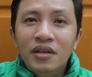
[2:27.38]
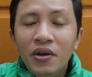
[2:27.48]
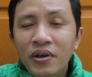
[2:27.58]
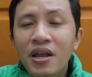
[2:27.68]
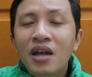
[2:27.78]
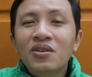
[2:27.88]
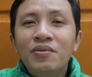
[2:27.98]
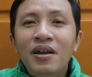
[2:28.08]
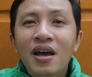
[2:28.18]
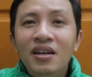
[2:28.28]
điều gì đến
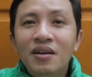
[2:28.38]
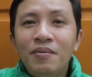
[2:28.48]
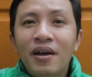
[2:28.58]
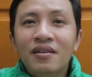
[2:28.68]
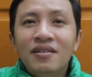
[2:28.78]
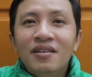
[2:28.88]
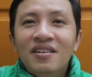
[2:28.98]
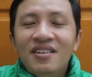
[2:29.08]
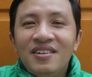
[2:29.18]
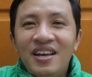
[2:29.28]
cũng đã đến các bạn.
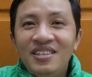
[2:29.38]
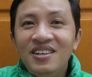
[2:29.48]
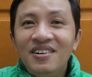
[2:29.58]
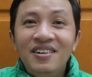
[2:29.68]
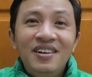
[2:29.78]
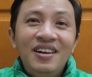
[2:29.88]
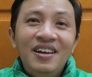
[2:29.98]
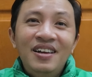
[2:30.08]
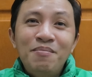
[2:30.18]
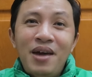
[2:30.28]
Ngày
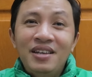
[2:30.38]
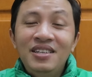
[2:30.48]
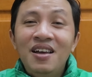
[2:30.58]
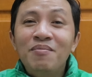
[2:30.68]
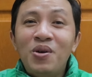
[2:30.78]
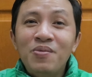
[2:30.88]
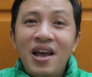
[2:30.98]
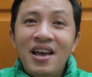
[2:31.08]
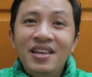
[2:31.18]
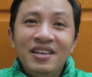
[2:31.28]
xưa mảng xe ôm công
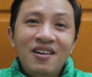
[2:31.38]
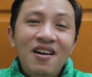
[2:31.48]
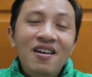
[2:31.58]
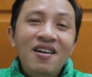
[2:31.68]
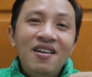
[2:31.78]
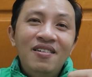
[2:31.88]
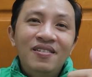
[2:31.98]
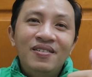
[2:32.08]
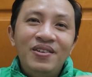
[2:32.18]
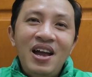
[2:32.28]
nghệ thì có
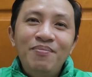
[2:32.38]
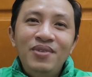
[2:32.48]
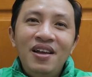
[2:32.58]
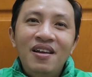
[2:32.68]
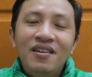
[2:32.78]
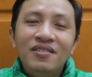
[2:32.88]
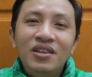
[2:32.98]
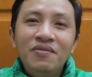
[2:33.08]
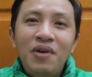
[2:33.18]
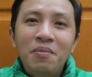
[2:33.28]
Grab là
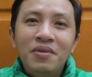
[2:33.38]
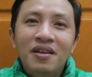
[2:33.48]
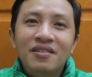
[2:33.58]
tiên phong nè,